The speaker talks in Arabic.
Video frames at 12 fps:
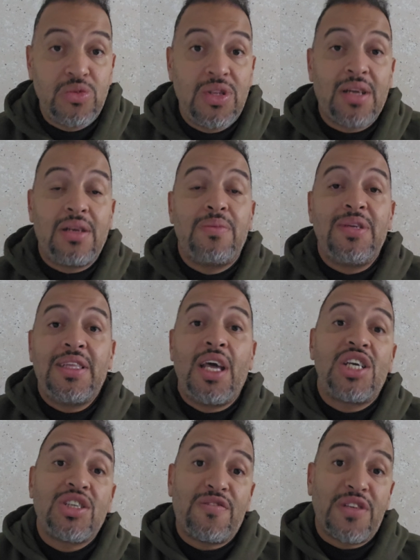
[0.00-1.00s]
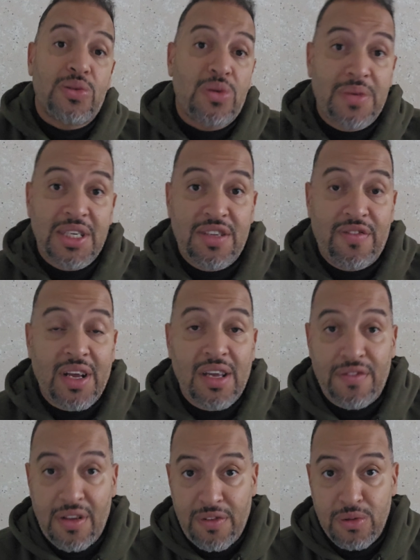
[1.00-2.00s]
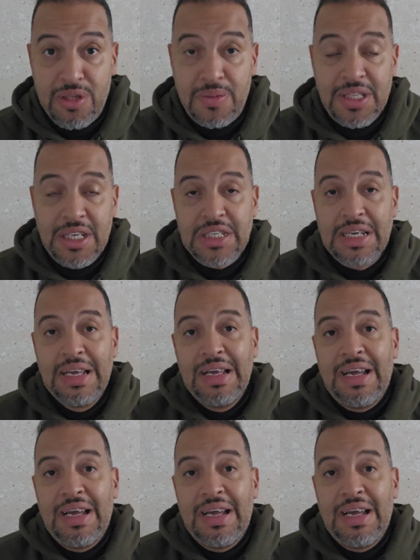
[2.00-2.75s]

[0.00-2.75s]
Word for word: مدرب اللي ديجا فاز هو بكاس افريقيا في 2017